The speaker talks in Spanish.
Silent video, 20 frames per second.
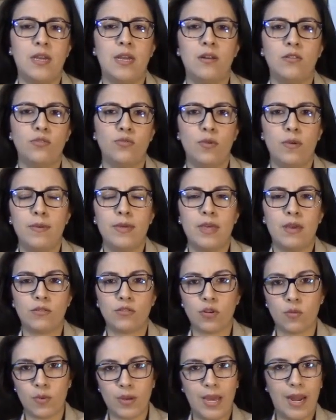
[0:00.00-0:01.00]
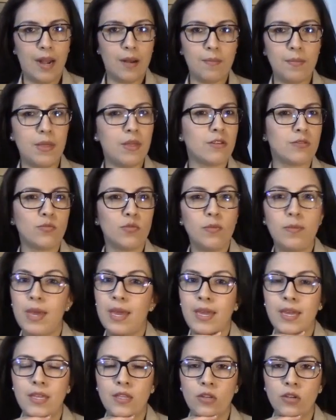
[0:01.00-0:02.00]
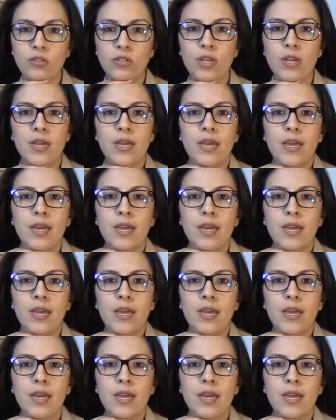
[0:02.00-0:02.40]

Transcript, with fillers: ya no sube videos, como que eran videos muy viejitos.